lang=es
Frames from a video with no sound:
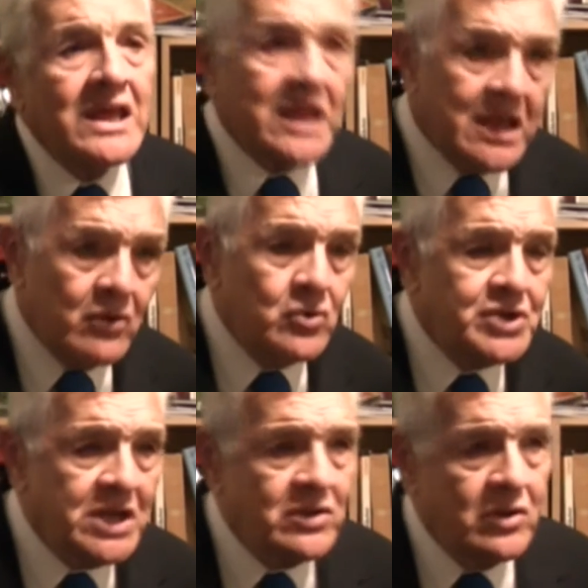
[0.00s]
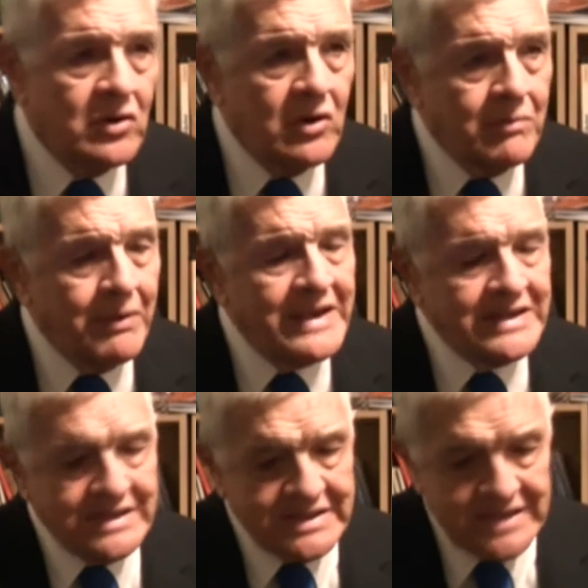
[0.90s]
incluyendo los
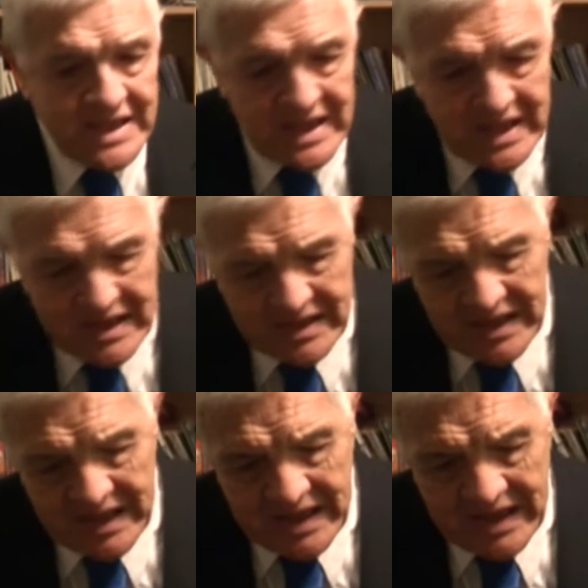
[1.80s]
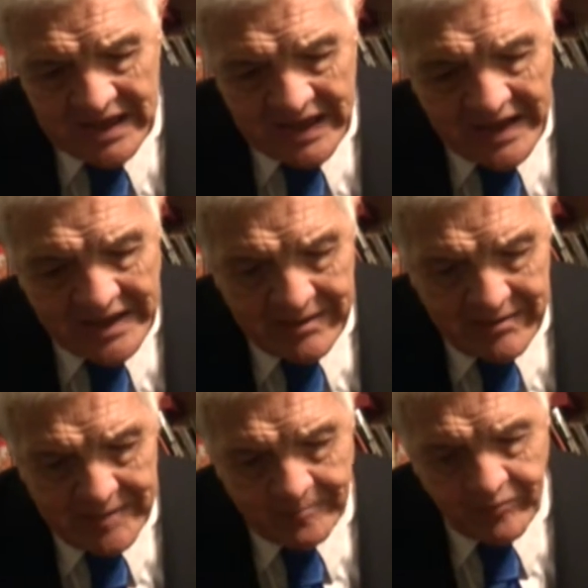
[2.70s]
países del
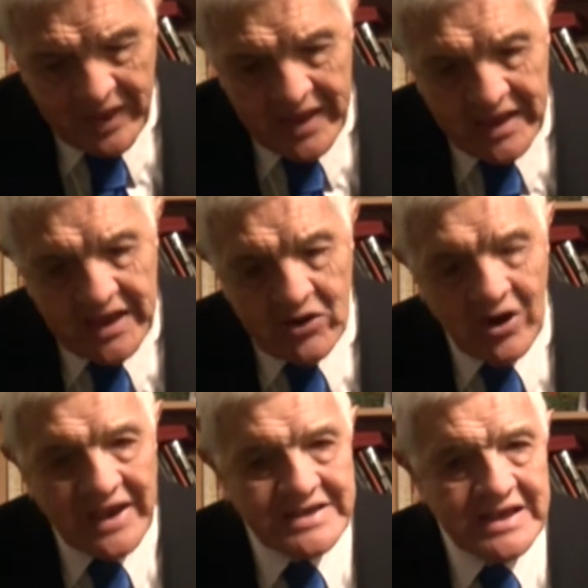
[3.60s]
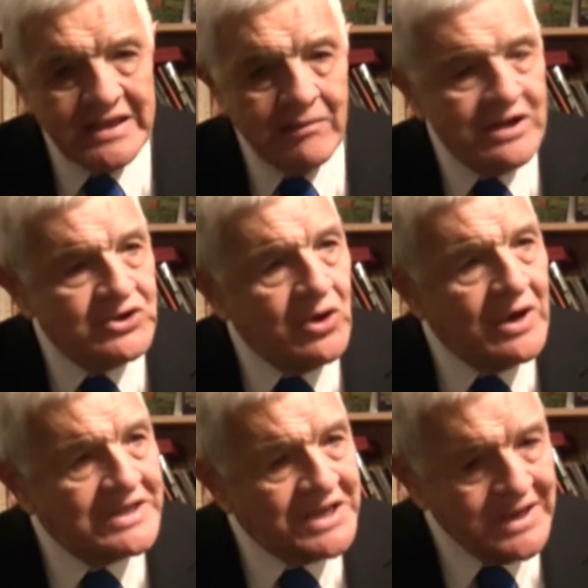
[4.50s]
Caribe. Y lo que se estableció
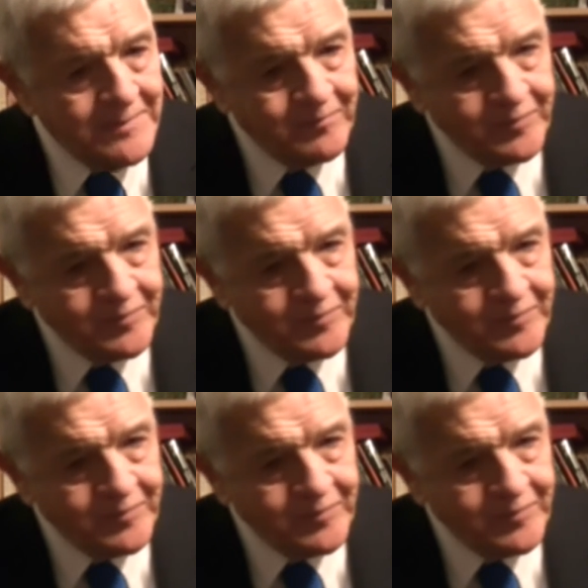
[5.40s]
allí